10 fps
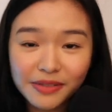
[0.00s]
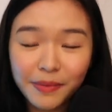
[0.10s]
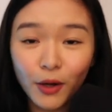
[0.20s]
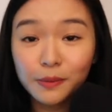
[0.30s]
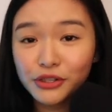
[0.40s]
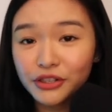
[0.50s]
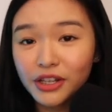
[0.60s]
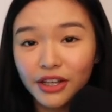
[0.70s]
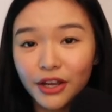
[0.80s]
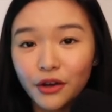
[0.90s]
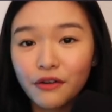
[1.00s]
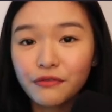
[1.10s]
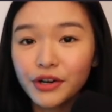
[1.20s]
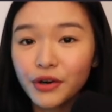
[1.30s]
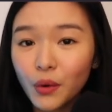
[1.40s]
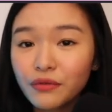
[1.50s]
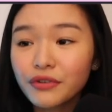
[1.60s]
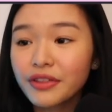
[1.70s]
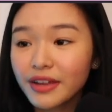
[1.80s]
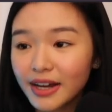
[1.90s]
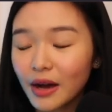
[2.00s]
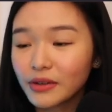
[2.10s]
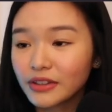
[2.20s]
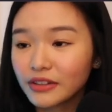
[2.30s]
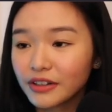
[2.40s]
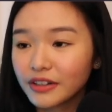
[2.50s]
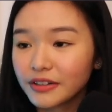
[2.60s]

may option dun kayo for over-the-counter.